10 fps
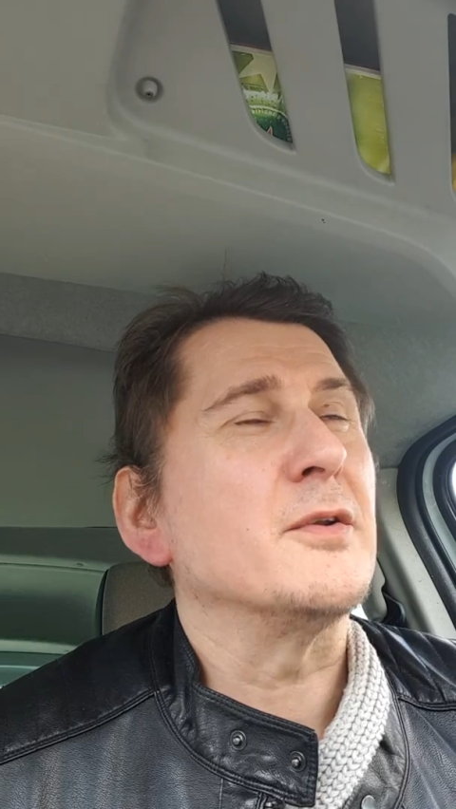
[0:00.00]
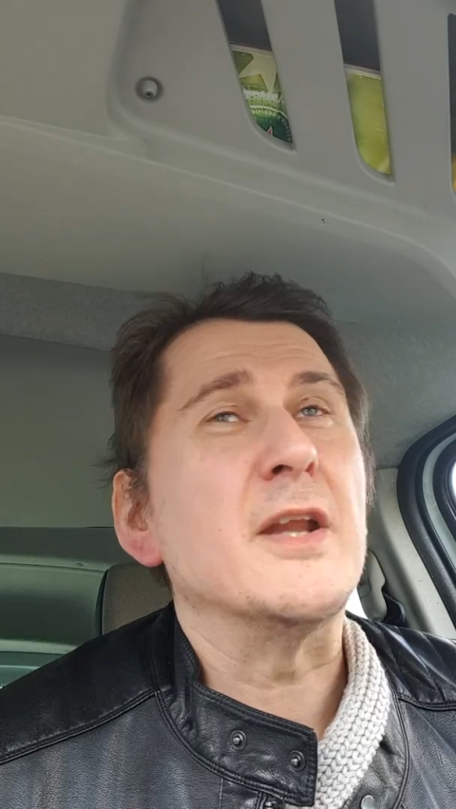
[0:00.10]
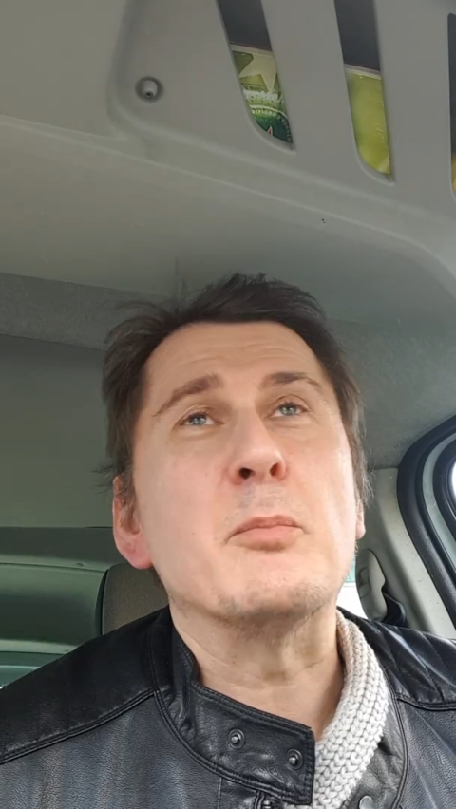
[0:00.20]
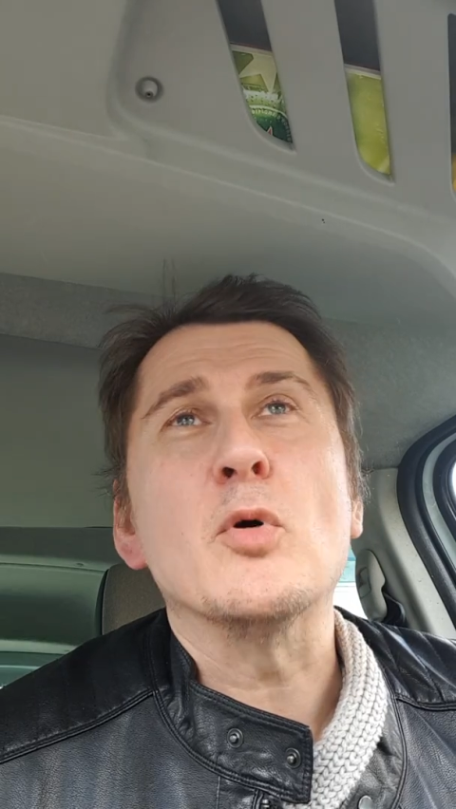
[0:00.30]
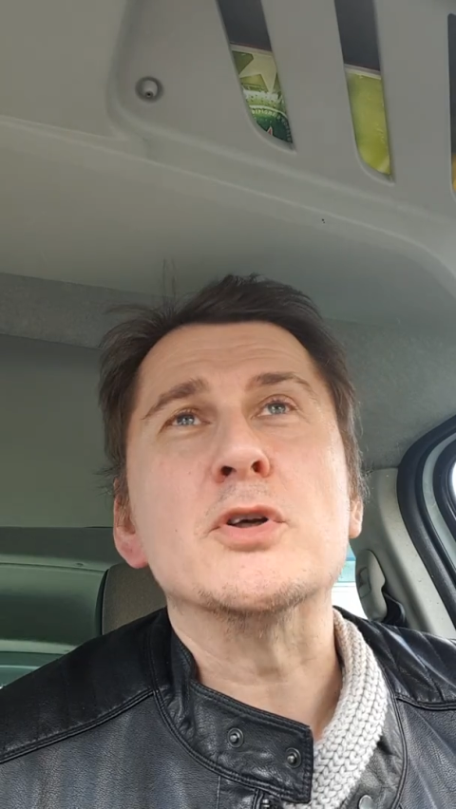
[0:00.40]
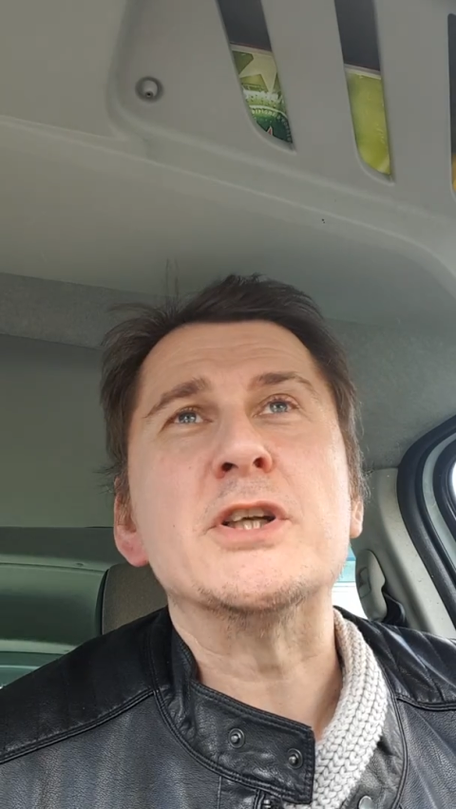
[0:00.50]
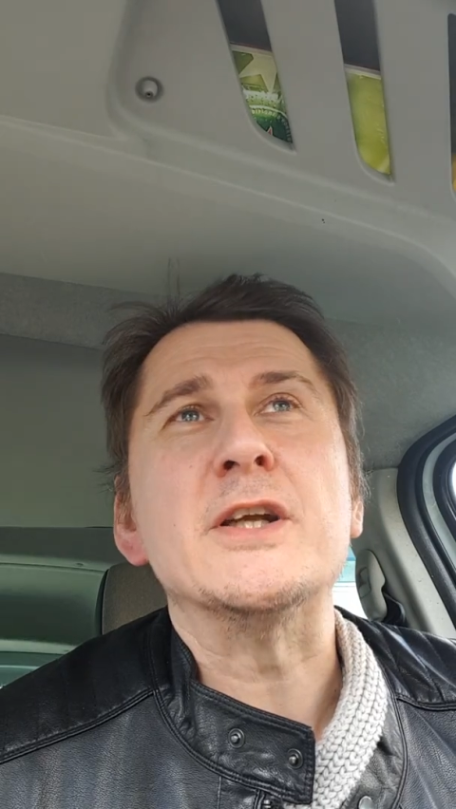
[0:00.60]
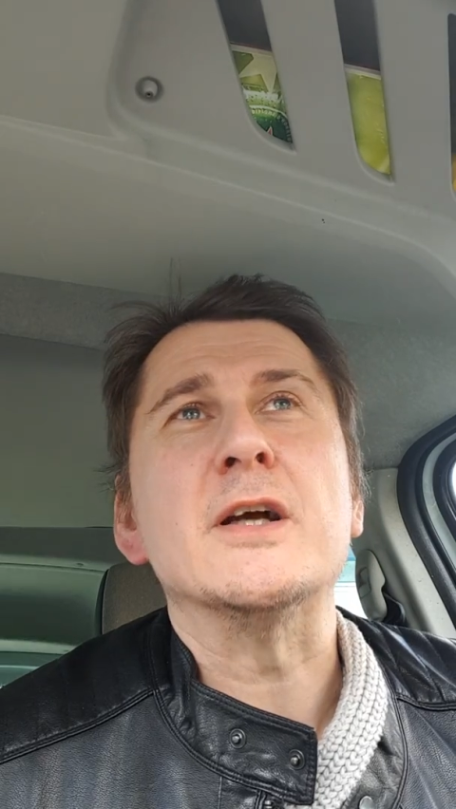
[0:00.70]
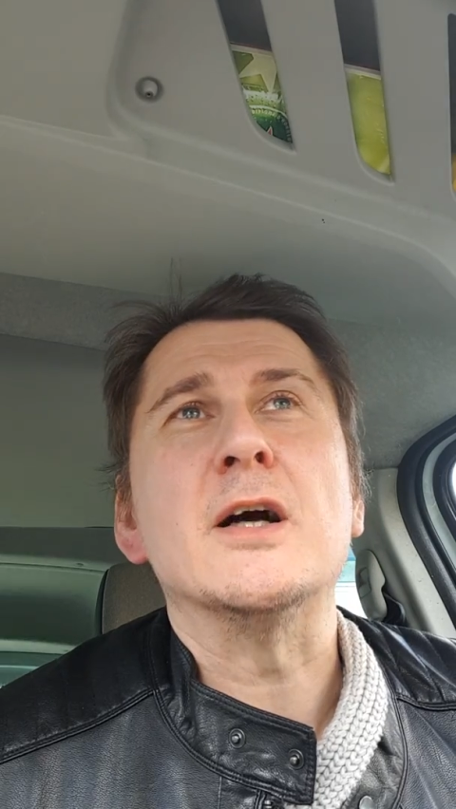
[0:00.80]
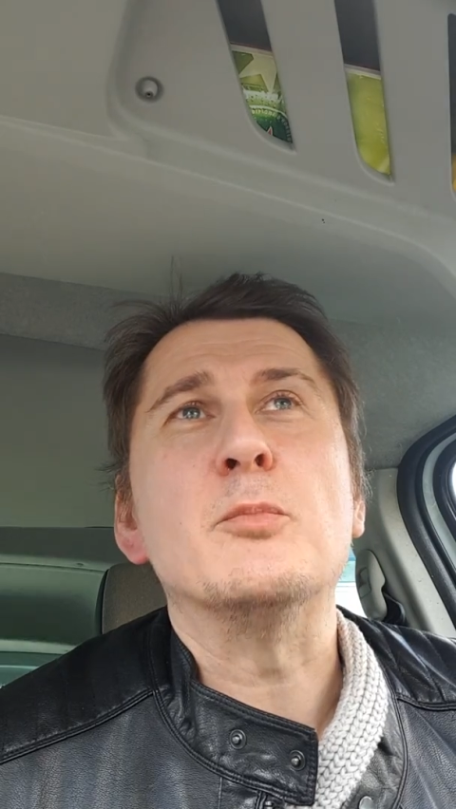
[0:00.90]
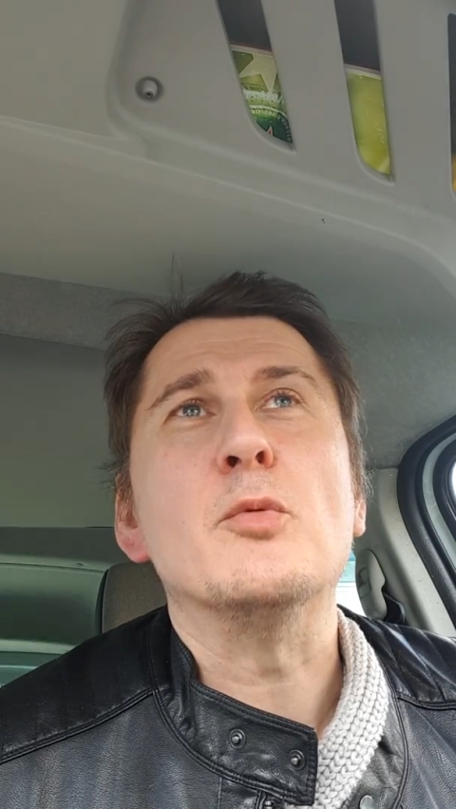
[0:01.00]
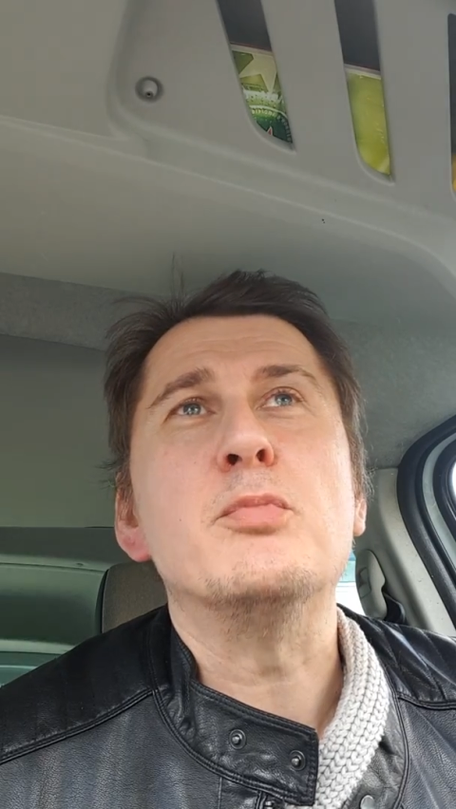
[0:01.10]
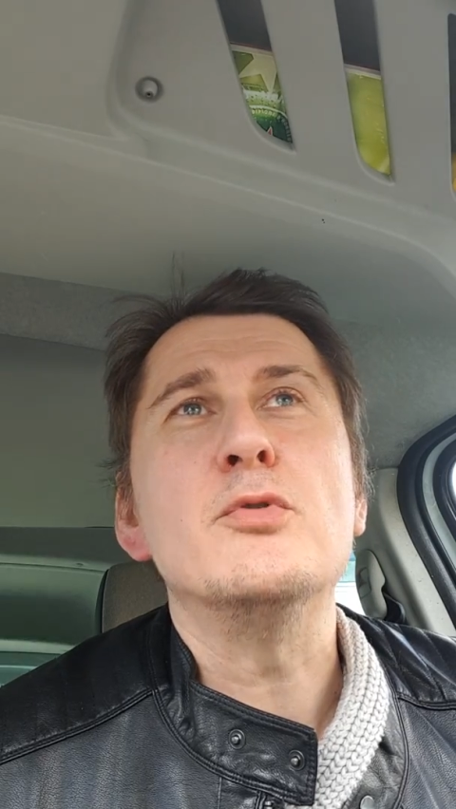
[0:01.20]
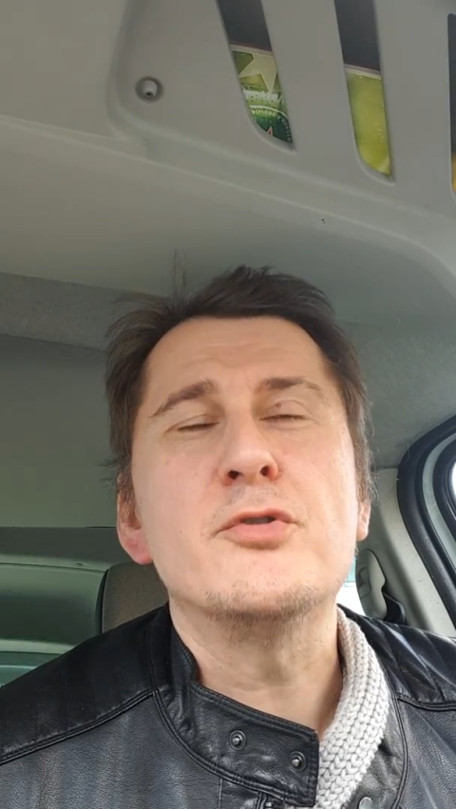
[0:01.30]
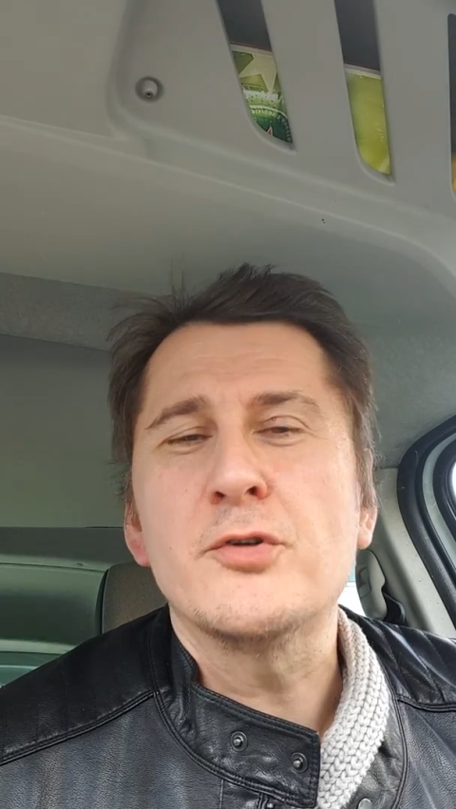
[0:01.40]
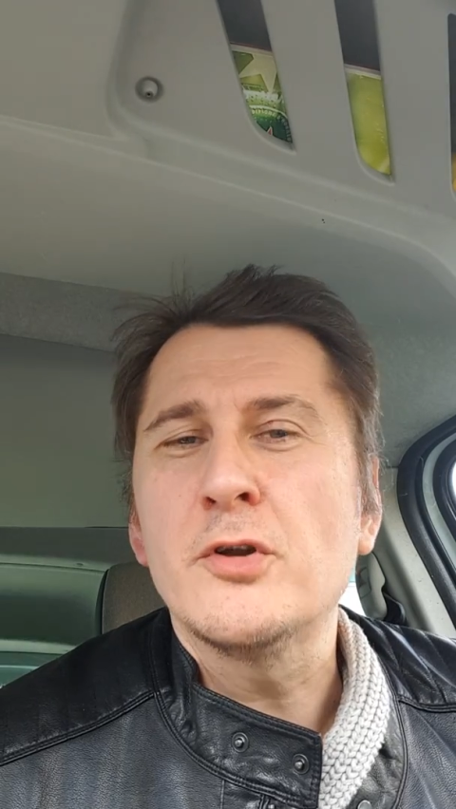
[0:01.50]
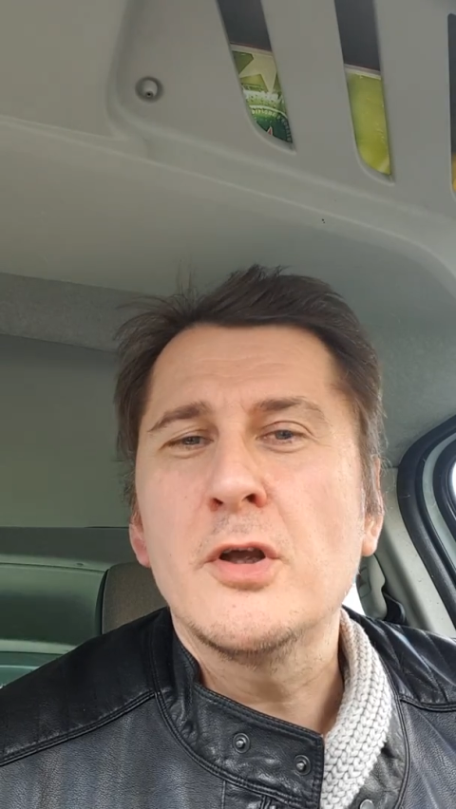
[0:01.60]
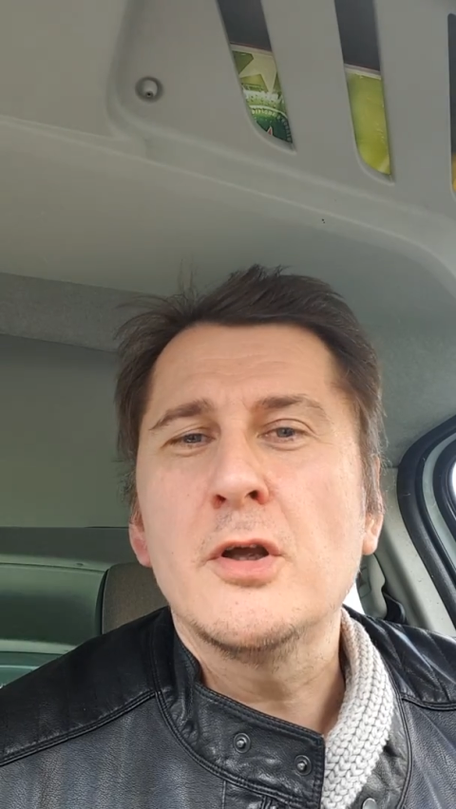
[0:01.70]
d'approcher un peu plus